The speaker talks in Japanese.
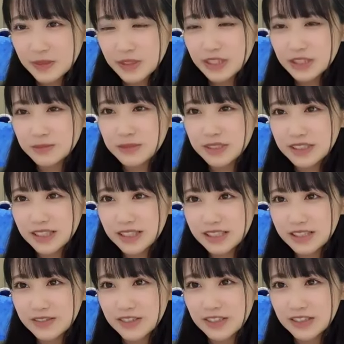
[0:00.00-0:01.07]
おやすみな
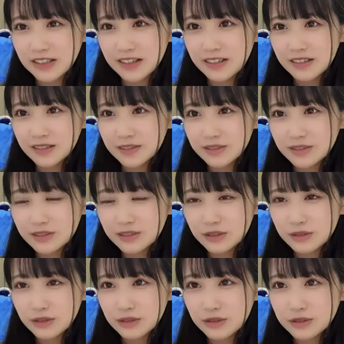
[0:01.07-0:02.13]
さいって言われた
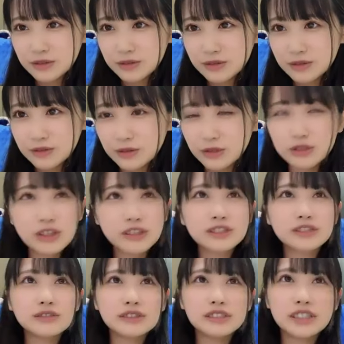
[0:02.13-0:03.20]
え
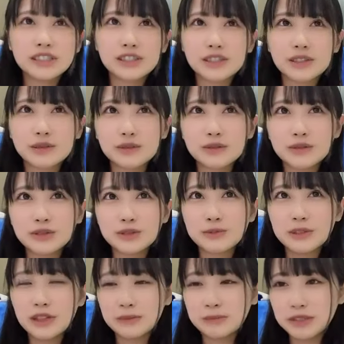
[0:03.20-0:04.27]
58分になったらこの
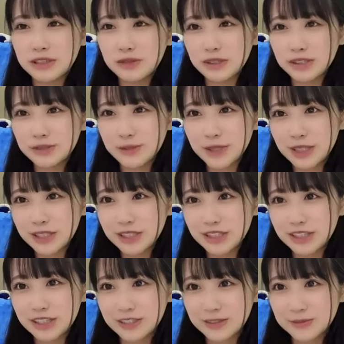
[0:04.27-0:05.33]
ルームではみんなおやすみなさ
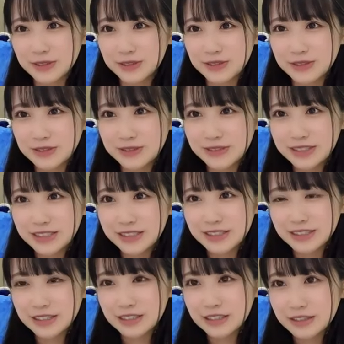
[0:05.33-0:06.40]
いって言い始めるえー、
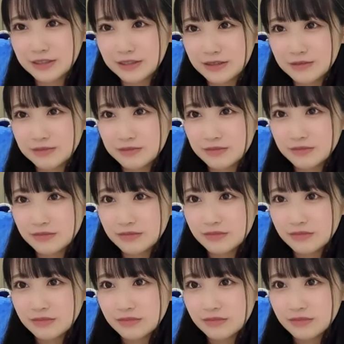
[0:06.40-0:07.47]
すご
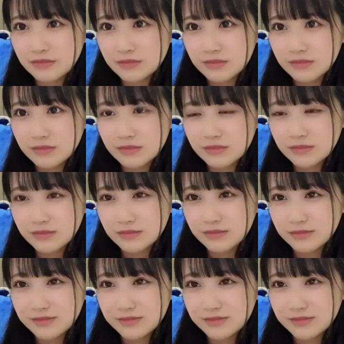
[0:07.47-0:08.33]
時間に厳しい